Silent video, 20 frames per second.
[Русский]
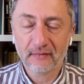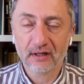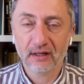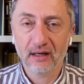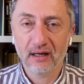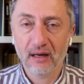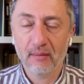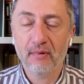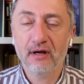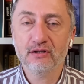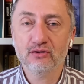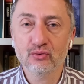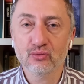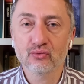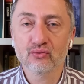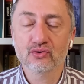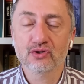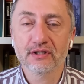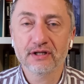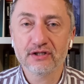Хамасу
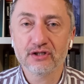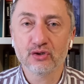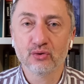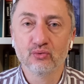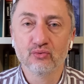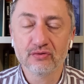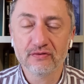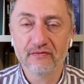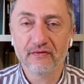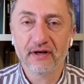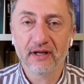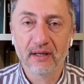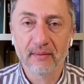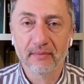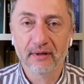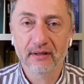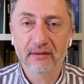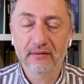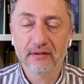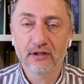нужно тянуть
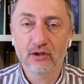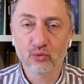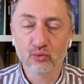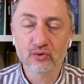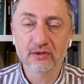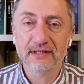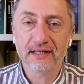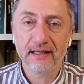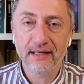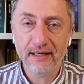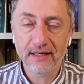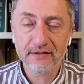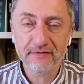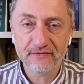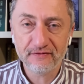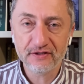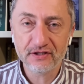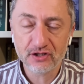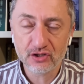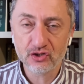время и уцелеть
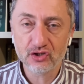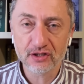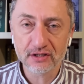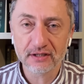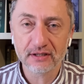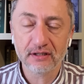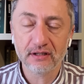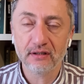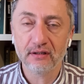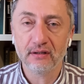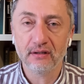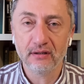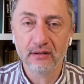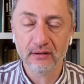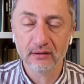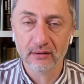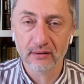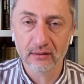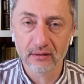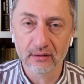физически, и
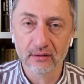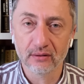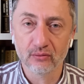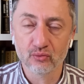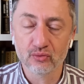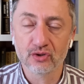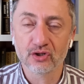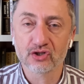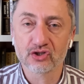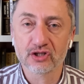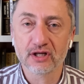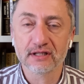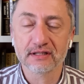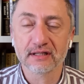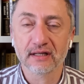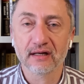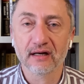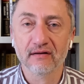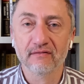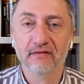э,
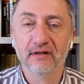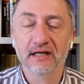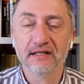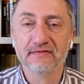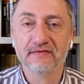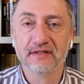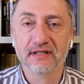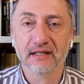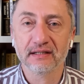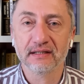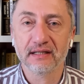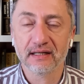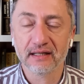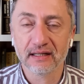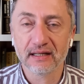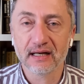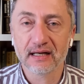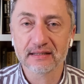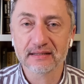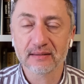удержаться как власть в секторе
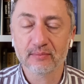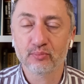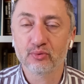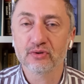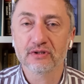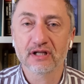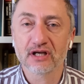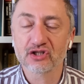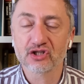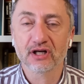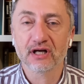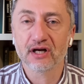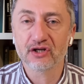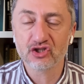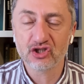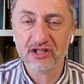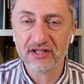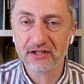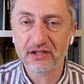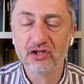газа. Пусть даже как
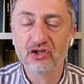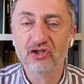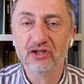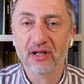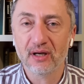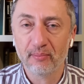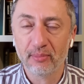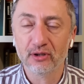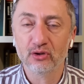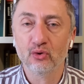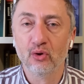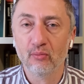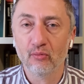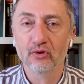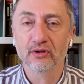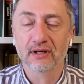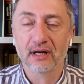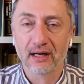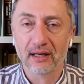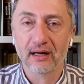частичная, а потом
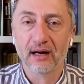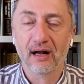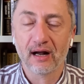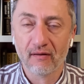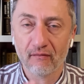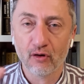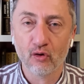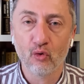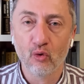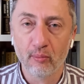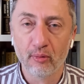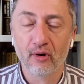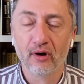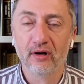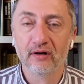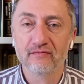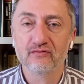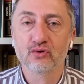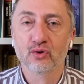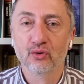он как раковая
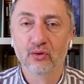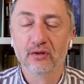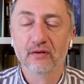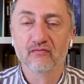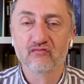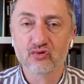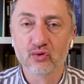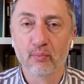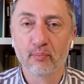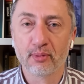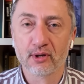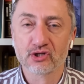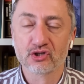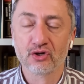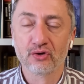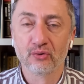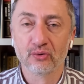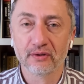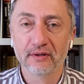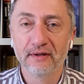опухоль все равно там все
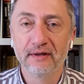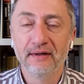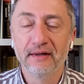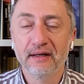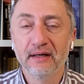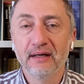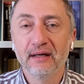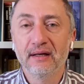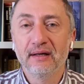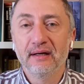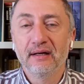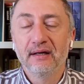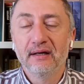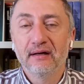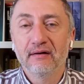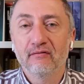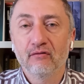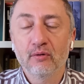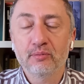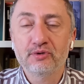пожрет.
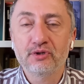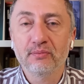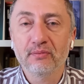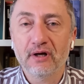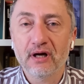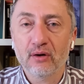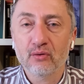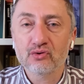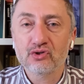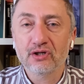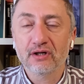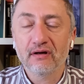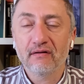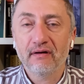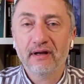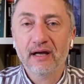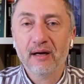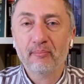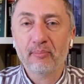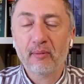В общем, короче
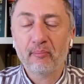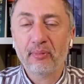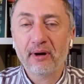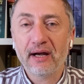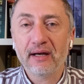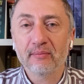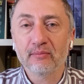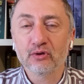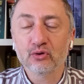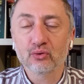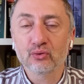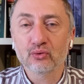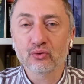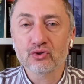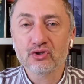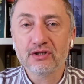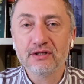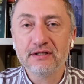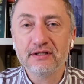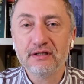говоря, попали мы тут
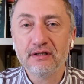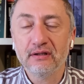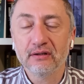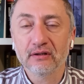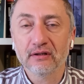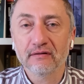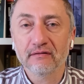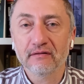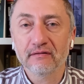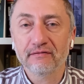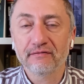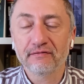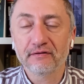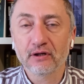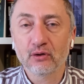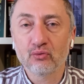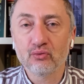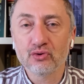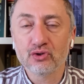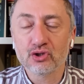очень сильно в
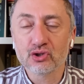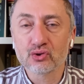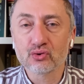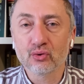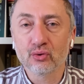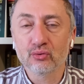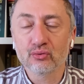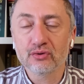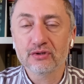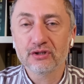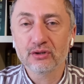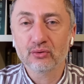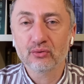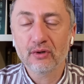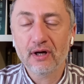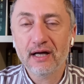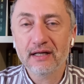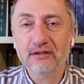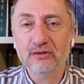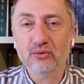такую тяжелую
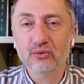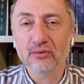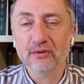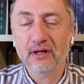ситуацию,